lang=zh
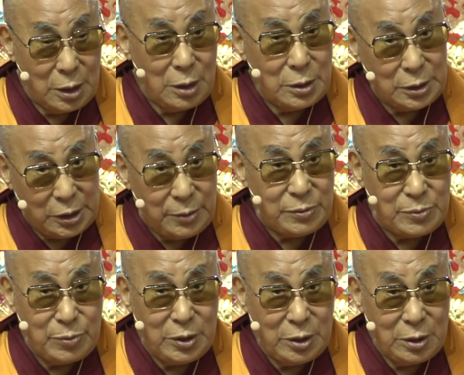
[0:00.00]
确
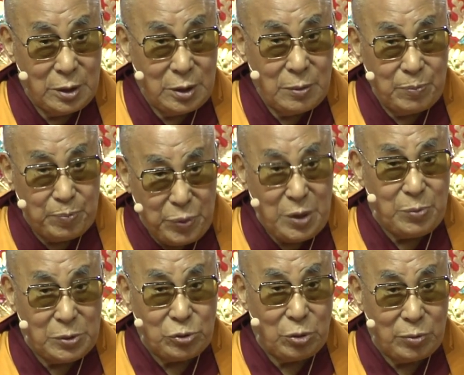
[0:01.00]
实，
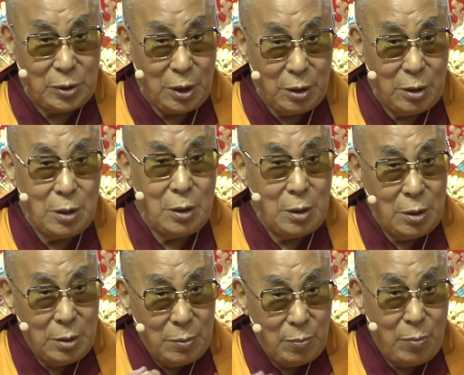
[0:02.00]
这一些记
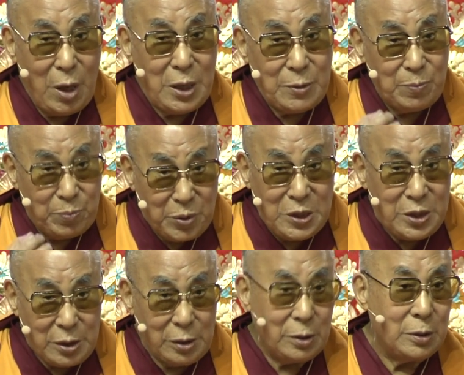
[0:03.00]
诵文的念诵
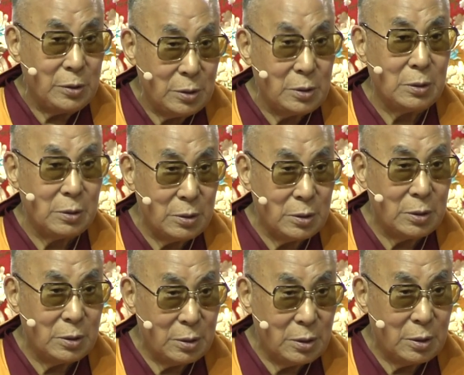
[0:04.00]
带了
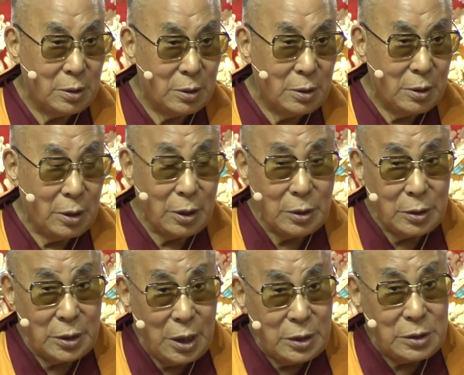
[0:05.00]
我，带给我极
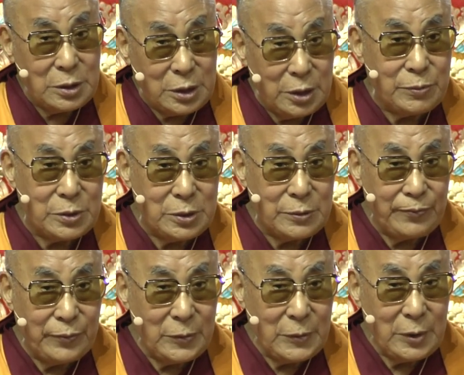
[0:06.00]
大的帮助，让
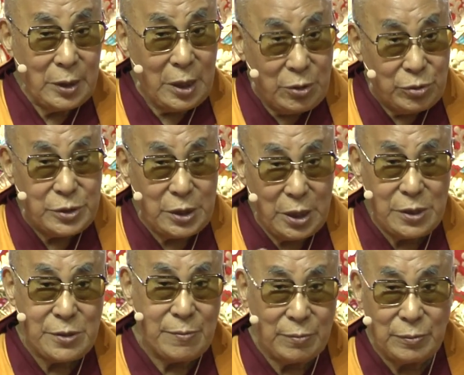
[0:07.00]
我知道人生的意
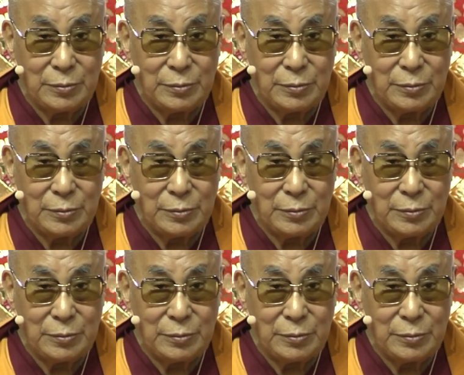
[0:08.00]
义，